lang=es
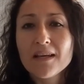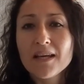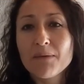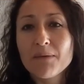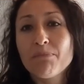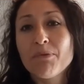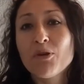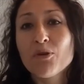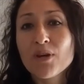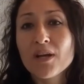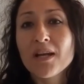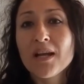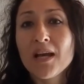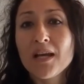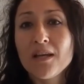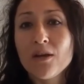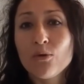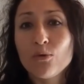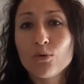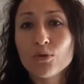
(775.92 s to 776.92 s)
Espero que les
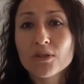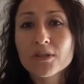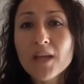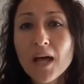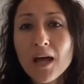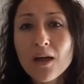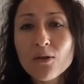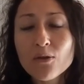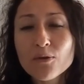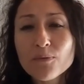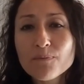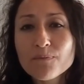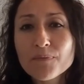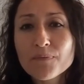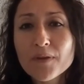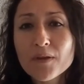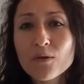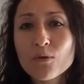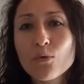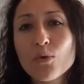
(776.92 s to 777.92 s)
haya gustado.
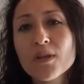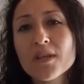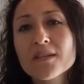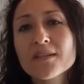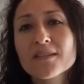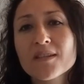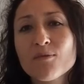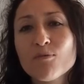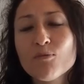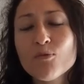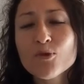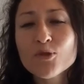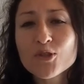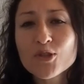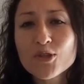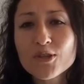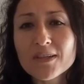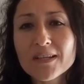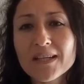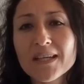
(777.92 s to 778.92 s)
Cuídense
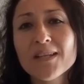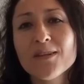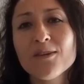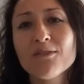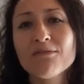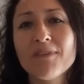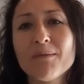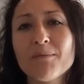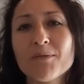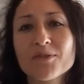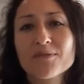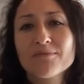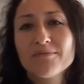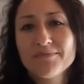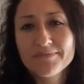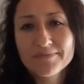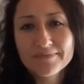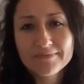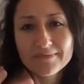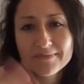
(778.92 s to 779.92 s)
mucho y nos vemos.
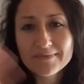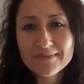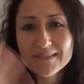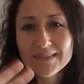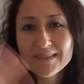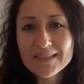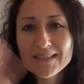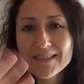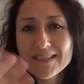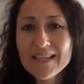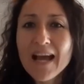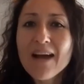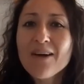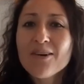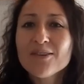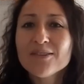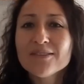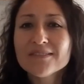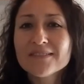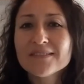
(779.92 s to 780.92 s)
Chao.